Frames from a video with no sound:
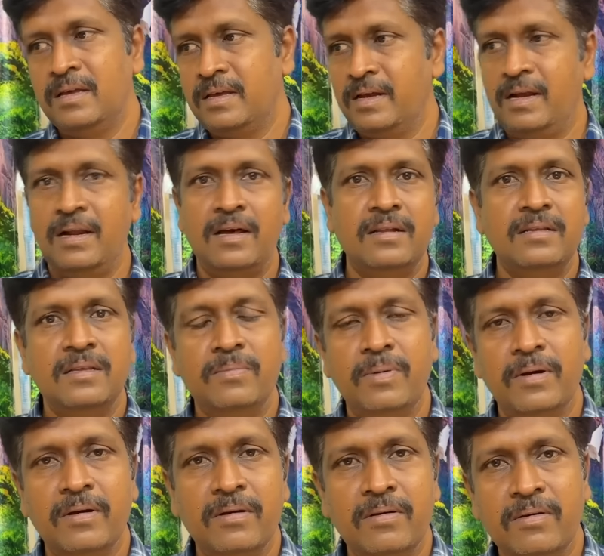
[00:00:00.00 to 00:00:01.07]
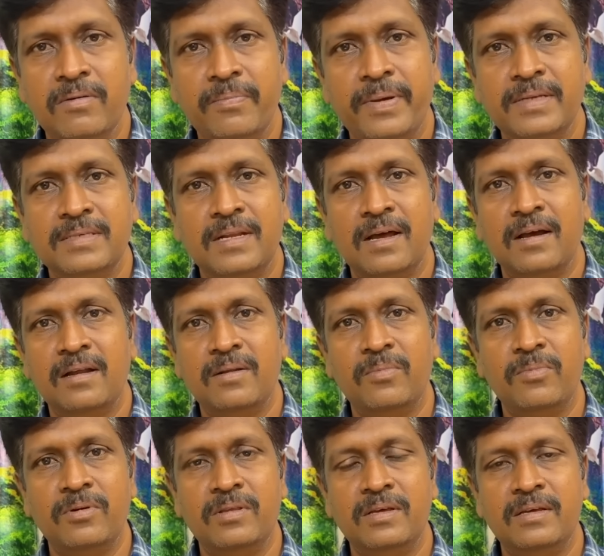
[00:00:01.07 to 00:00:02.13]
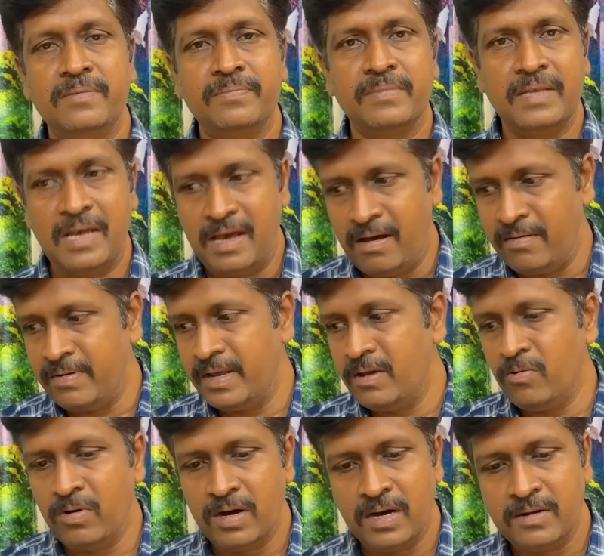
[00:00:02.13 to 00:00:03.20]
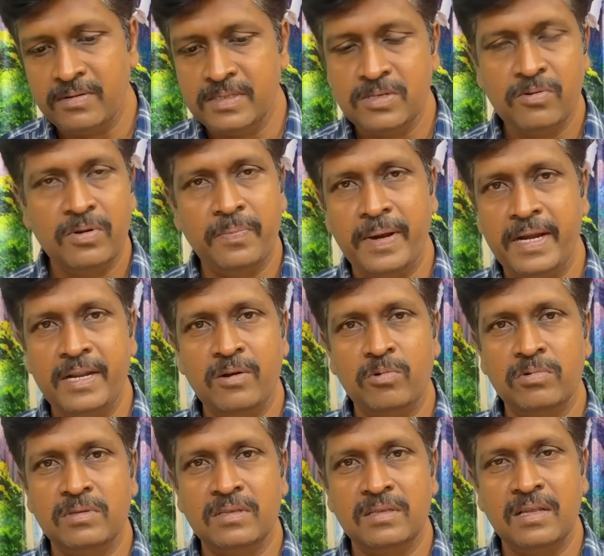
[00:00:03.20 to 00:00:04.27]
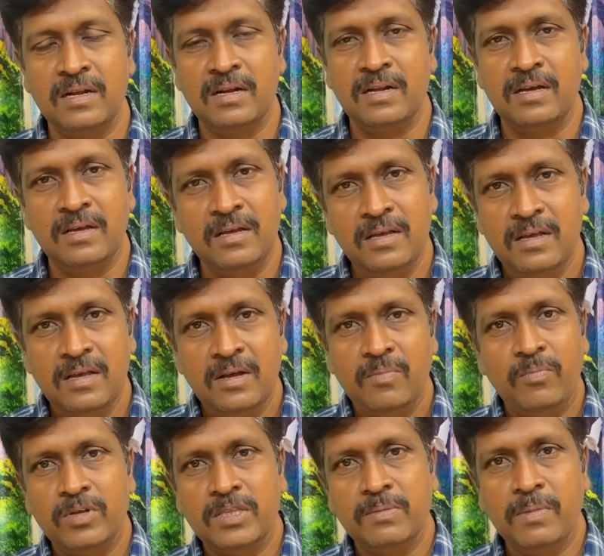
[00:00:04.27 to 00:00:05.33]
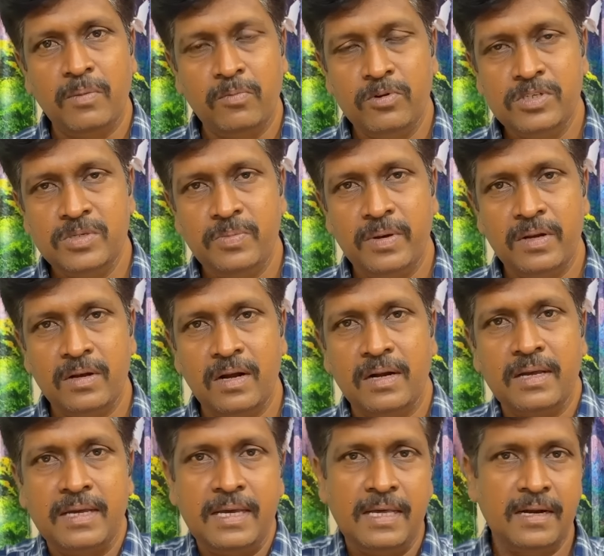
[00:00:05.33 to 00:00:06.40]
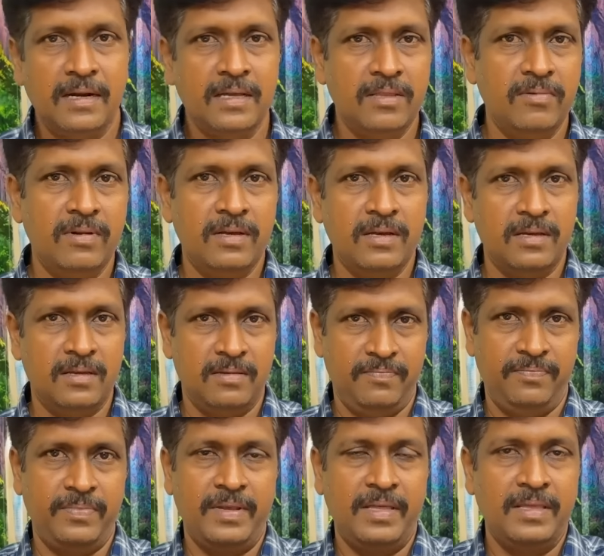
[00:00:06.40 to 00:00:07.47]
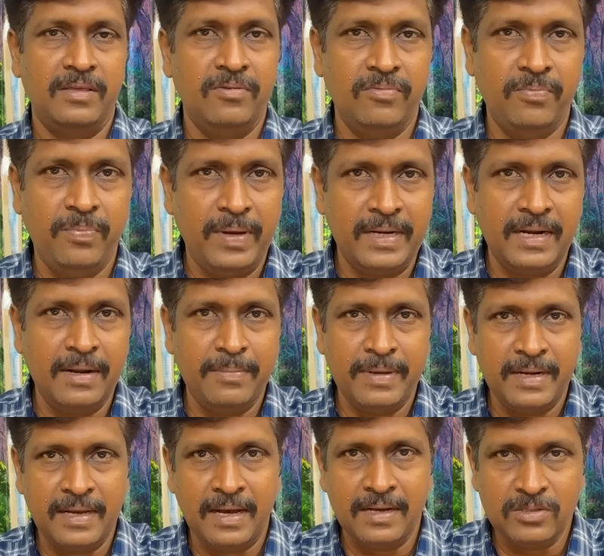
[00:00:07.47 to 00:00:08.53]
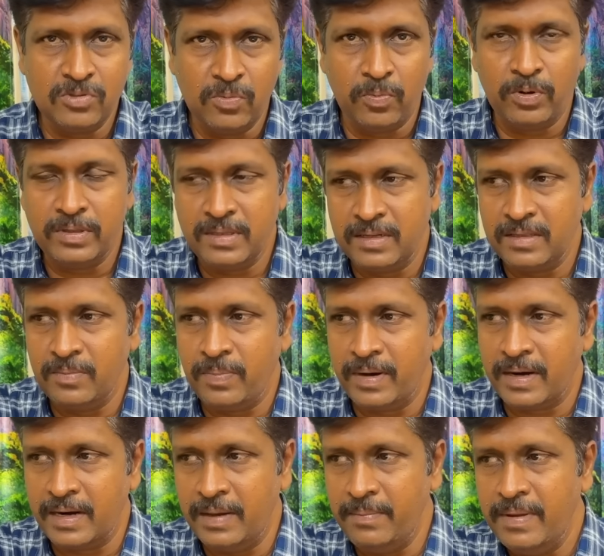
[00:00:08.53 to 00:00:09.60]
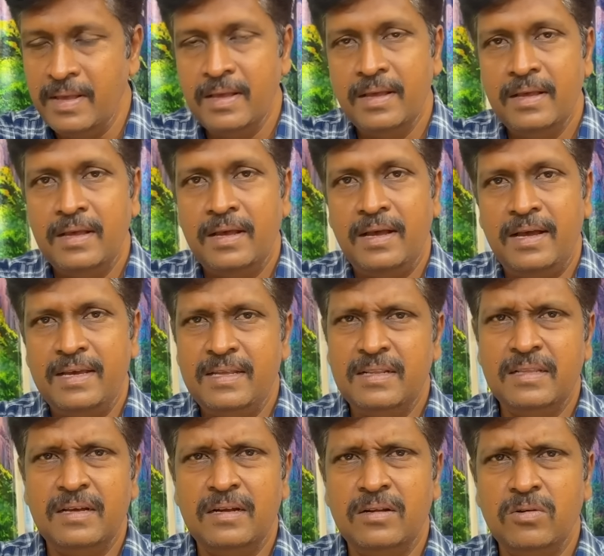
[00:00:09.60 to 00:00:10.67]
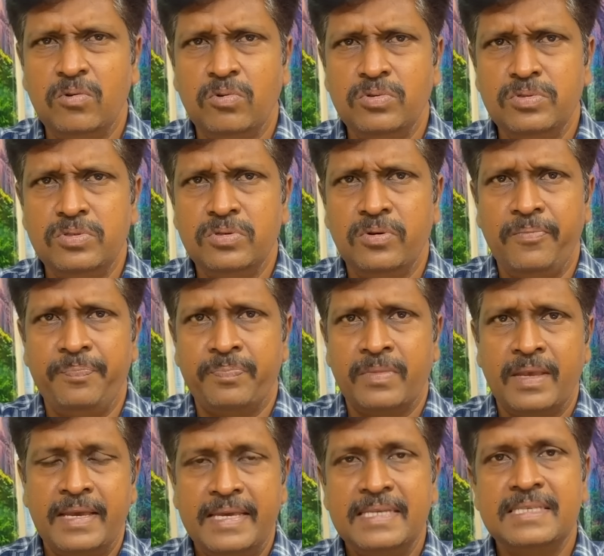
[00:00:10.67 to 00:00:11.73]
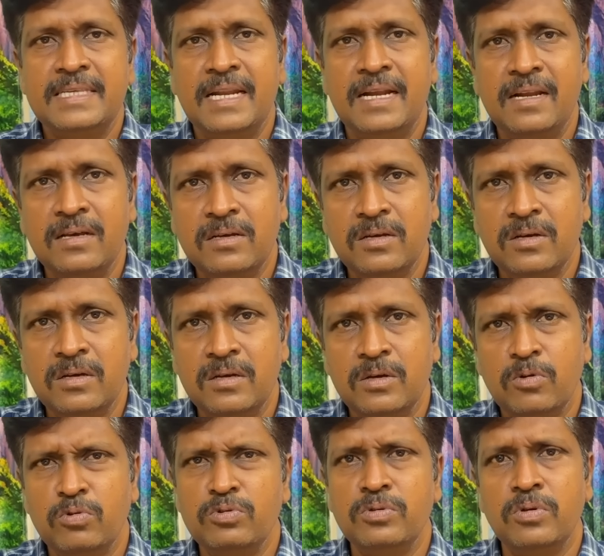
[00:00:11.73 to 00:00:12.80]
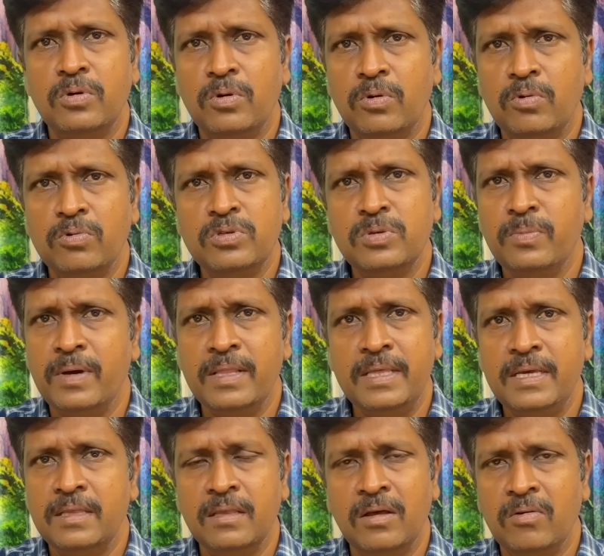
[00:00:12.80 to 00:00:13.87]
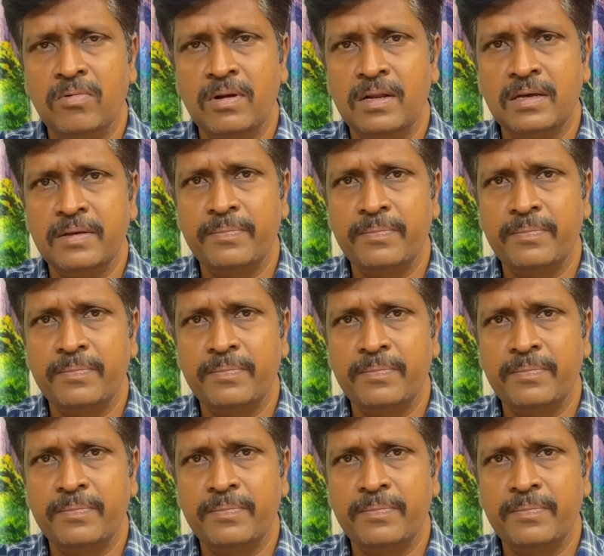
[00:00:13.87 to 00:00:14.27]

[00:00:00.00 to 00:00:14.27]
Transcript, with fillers: எல்லோரும் இந்த பக்கம் பேசுகிறாங்கன்னும் போது அவரையே உட்கார வச்சு ஒரு பேட்டி கொடுத்துருந்தாருன்னா மொத்தமாக முடிஞ்சு போயிருக்கும் ஆனால் ஈரான் இது வரைக்கும் அது எதுவும் பண்ணாமல் இருக்காங்க ஸோ பொறுத்திருந்து பார்க்கலாம் இருந்தாலும் கொஞ்சம் இஸ்ரேலுக்கு கொஞ்சம் குசும்பு அதிகம்தான் அவங்களுக்கு